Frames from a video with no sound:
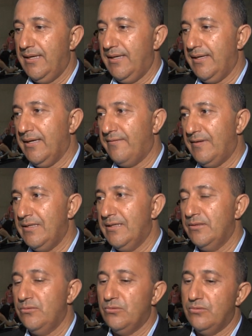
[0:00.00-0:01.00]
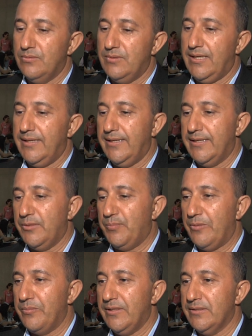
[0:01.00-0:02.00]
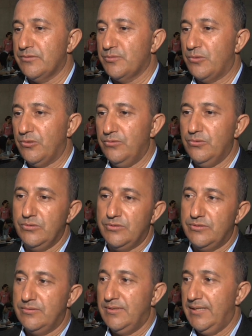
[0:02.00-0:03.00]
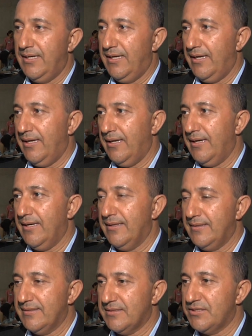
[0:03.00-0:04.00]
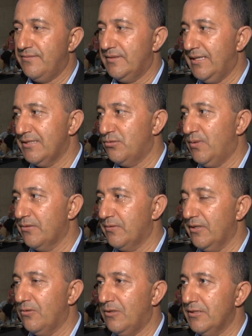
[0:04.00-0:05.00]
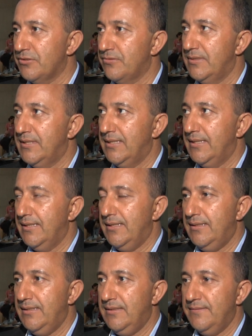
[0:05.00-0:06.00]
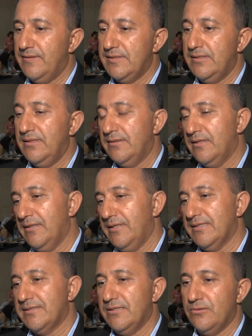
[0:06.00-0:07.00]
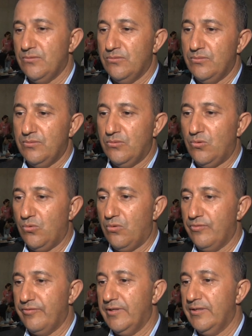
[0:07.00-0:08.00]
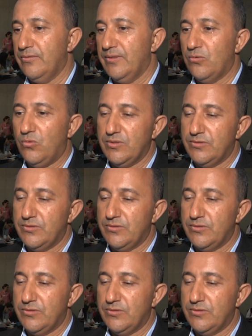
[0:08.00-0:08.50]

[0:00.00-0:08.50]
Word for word: é, avaliando é, equipamentos, produtos é, nas atividades do agronegócio e fazendo interligação com o governo e com